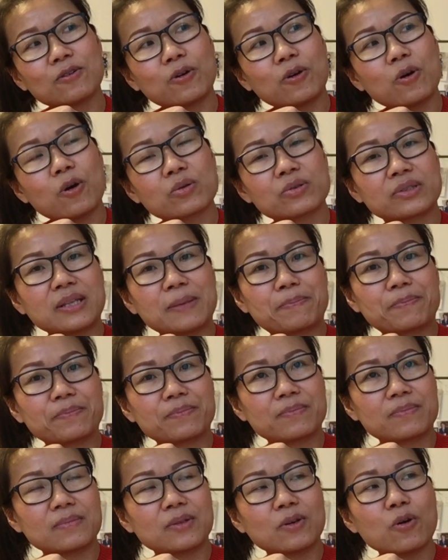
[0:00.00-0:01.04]
หกสิบ
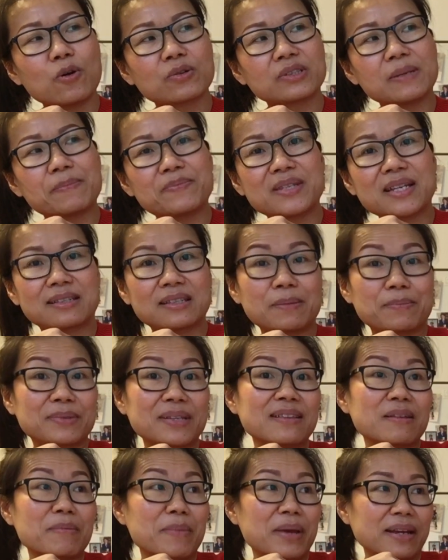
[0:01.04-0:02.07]
หกสิบเจ็ดสิบเซ
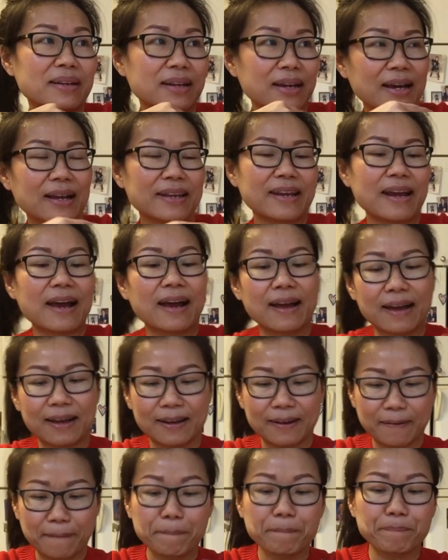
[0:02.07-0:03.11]
นติเมตรนะคะระยะห่า
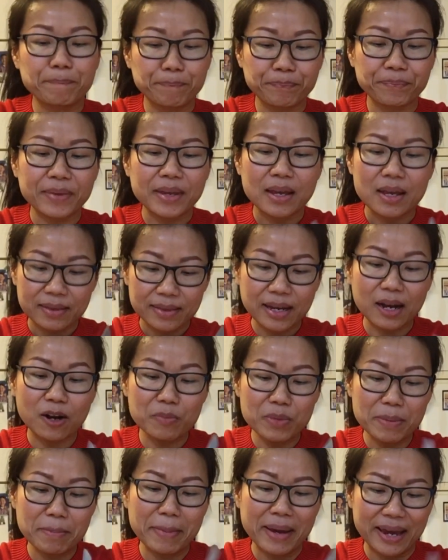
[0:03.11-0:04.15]
งแต่เขา
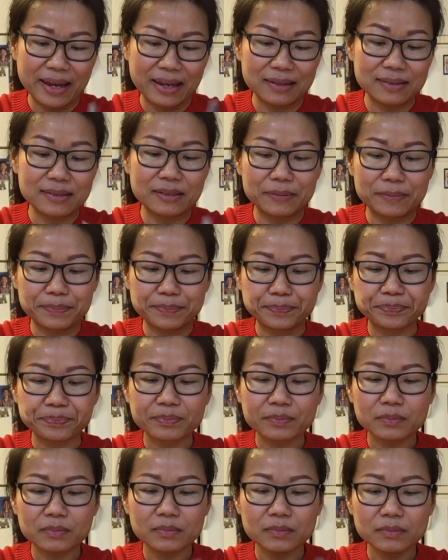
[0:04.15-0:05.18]
มีแมส
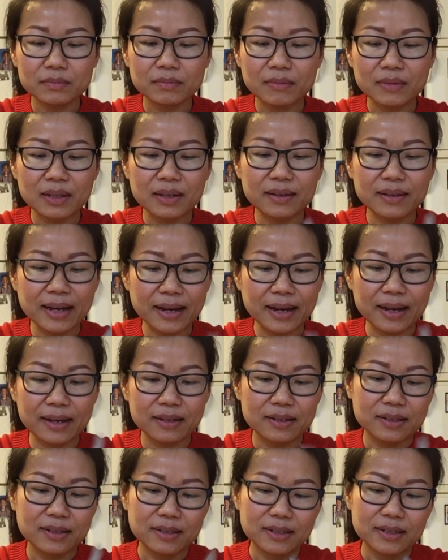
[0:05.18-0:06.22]
นะคะ
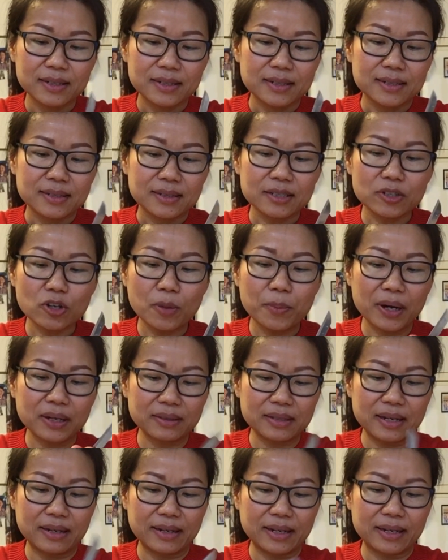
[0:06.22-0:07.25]
คือโดยปก
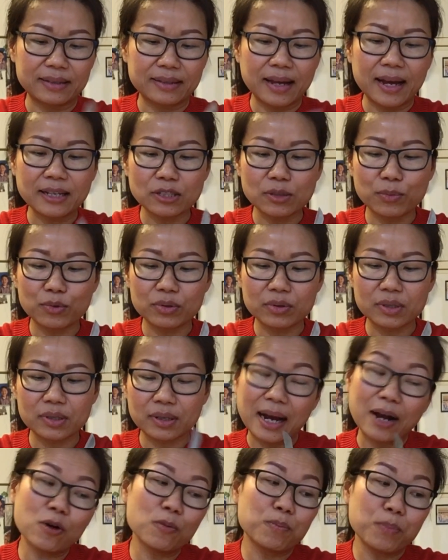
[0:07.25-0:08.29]
ติเนี่ย ถ้าสมมติ
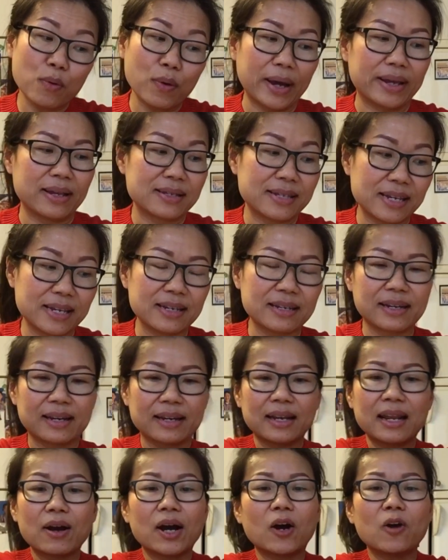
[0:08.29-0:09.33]
เขาป่วยจริงอ่ะ
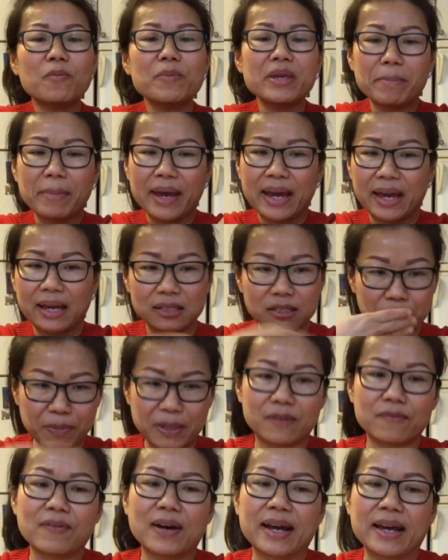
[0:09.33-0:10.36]
แล้วเขามีแมสปิ
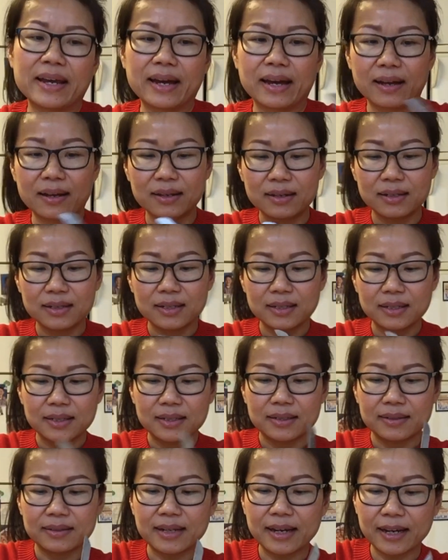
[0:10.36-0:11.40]
ดไว้อ่ะ
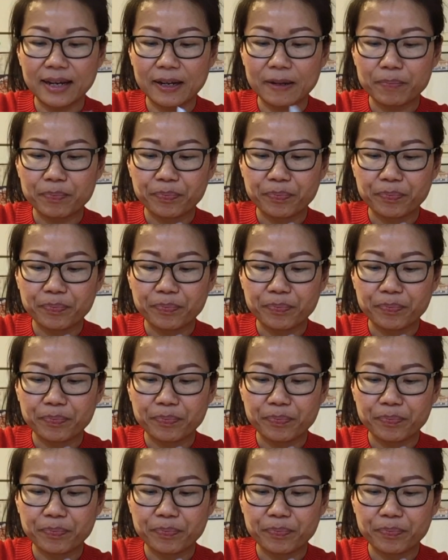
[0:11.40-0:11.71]
นะคะ